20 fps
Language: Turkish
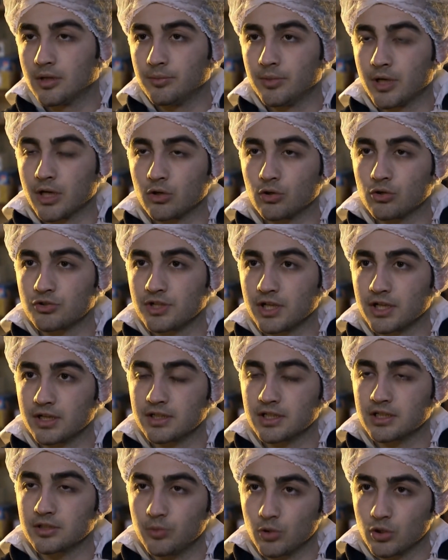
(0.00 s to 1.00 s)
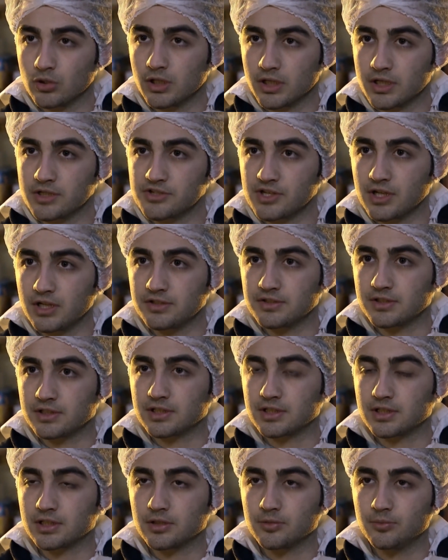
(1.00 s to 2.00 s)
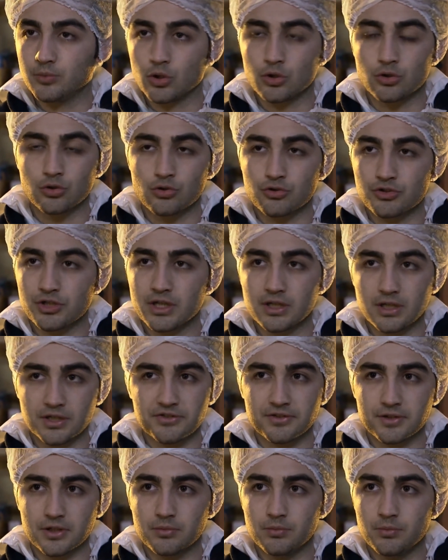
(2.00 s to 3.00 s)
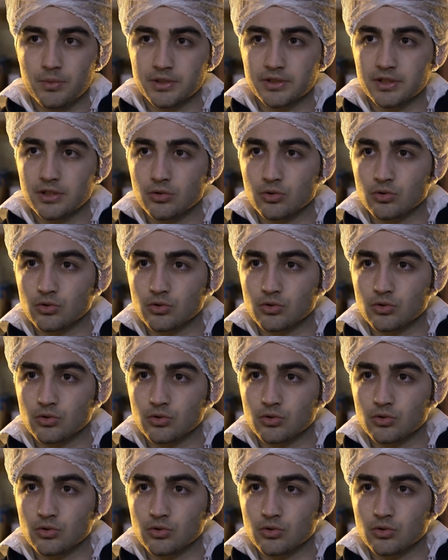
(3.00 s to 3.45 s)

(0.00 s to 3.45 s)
Marangozhanedeki boruları inceledik. Borunun üzerine asit gibi madde